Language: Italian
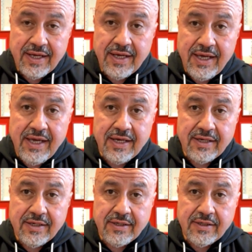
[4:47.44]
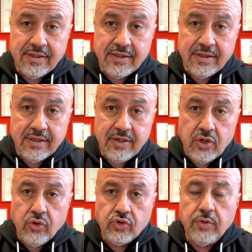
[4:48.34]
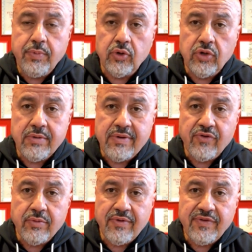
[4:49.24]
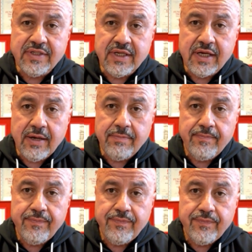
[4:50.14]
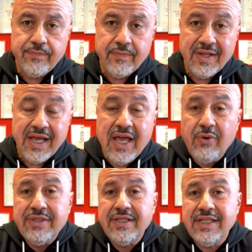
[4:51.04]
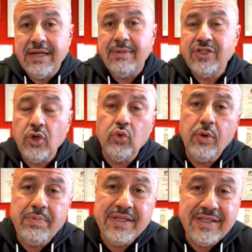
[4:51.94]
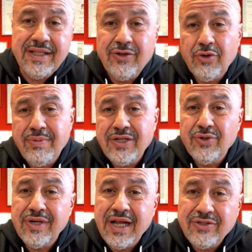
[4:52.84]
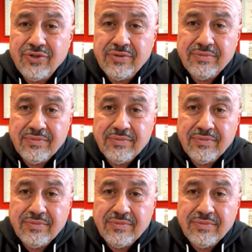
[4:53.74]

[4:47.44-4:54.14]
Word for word: e non sopporto la mia forma fisica. E questa sera mangerò due pizze, tanto ormai sono grasso.